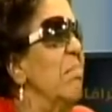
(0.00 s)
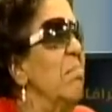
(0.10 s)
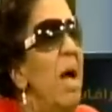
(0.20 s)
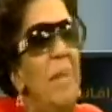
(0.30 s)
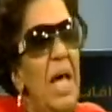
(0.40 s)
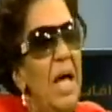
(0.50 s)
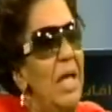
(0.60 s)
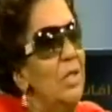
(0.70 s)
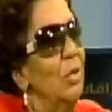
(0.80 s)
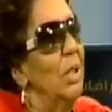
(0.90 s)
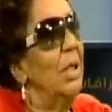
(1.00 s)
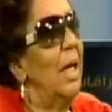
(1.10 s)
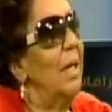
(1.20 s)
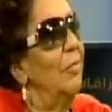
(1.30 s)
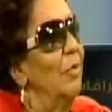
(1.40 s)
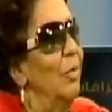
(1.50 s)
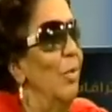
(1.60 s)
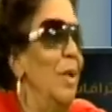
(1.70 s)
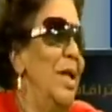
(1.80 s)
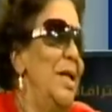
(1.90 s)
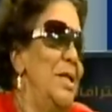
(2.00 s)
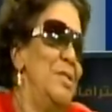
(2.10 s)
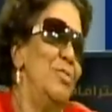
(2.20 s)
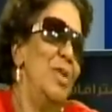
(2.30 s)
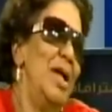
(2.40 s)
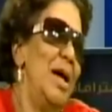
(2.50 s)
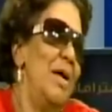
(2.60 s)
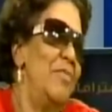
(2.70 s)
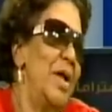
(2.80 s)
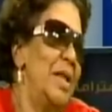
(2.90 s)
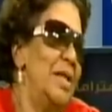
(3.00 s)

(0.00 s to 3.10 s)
ما من حق اي زول يتدخل فوقه ولا الحزب ولا افراد